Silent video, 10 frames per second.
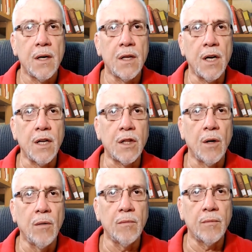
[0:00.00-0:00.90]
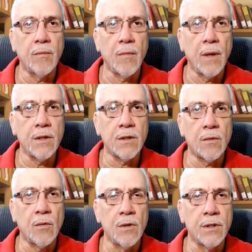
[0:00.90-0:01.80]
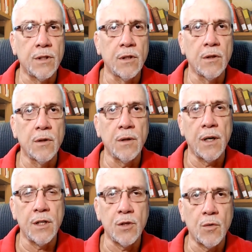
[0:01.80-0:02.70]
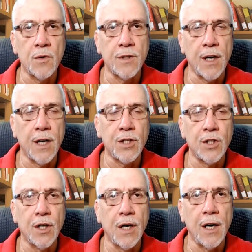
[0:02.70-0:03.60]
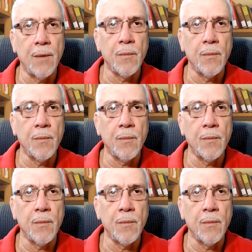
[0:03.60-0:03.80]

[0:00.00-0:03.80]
e daí então a gente consegue chegar